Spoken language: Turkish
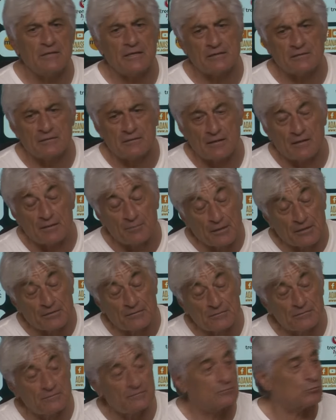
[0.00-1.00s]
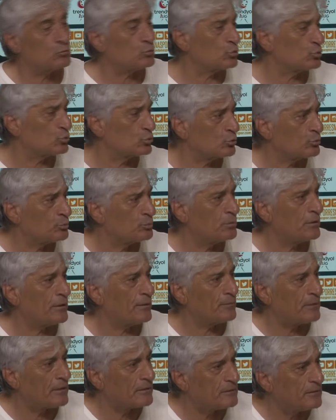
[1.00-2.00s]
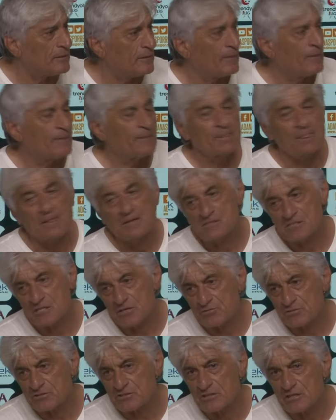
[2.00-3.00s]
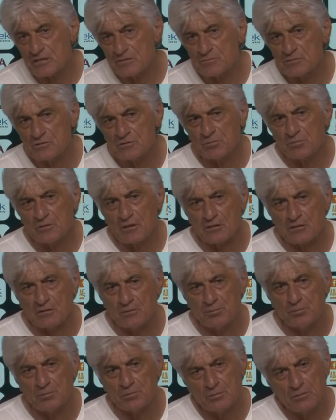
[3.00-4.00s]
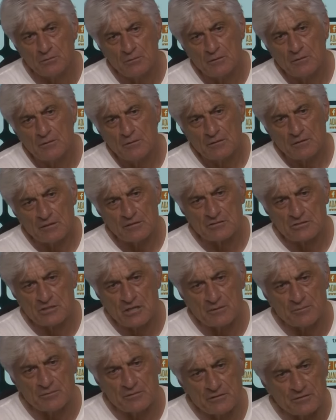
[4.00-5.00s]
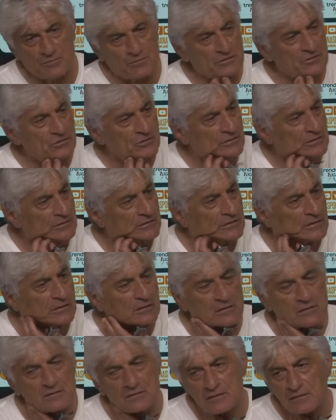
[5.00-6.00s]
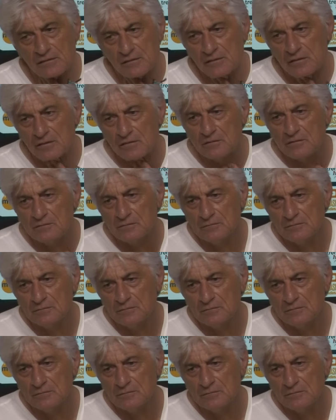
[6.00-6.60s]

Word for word: Tek hemen unutup hemen sevinçlerimizi bırakıp Gençler Birliği maçına da kazanarak